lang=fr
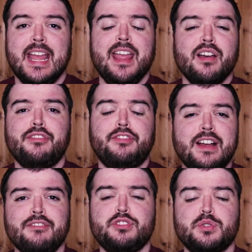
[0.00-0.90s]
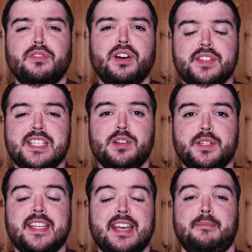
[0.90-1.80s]
Et enfin, vous trouverez aussi
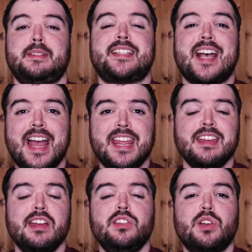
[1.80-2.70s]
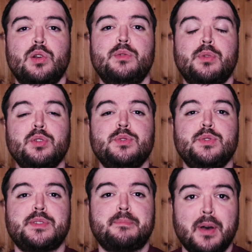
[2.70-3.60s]
le terme taille dans le monde
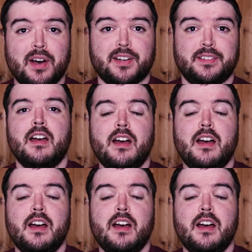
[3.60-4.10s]
du sport.